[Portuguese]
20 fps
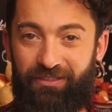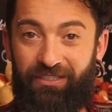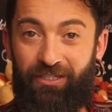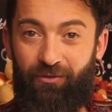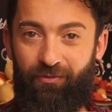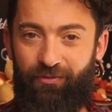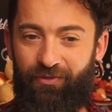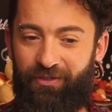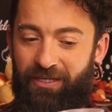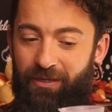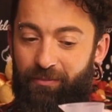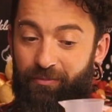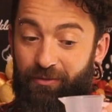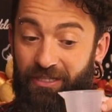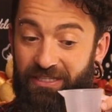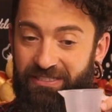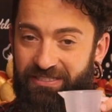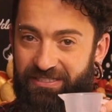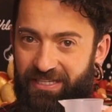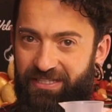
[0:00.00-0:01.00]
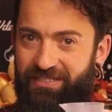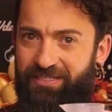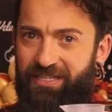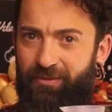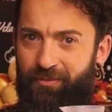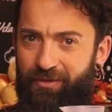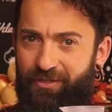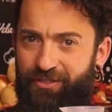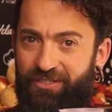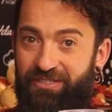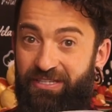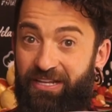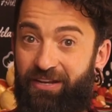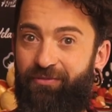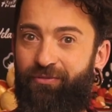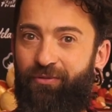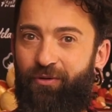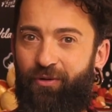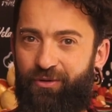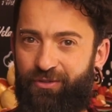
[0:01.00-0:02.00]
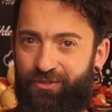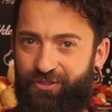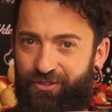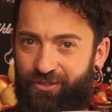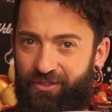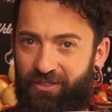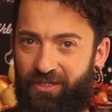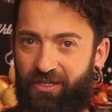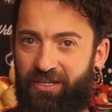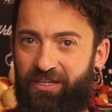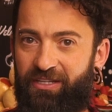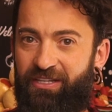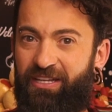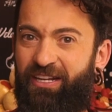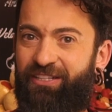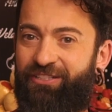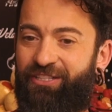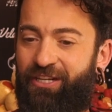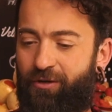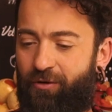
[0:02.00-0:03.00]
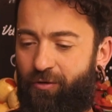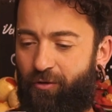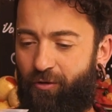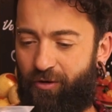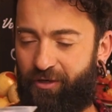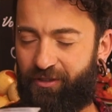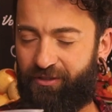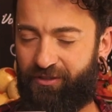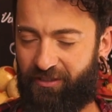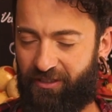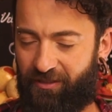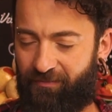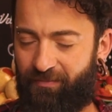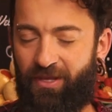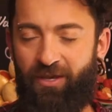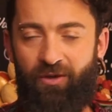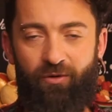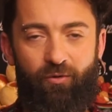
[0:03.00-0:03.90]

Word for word: não fica, porque a essência alimentícia é forte e ela já corta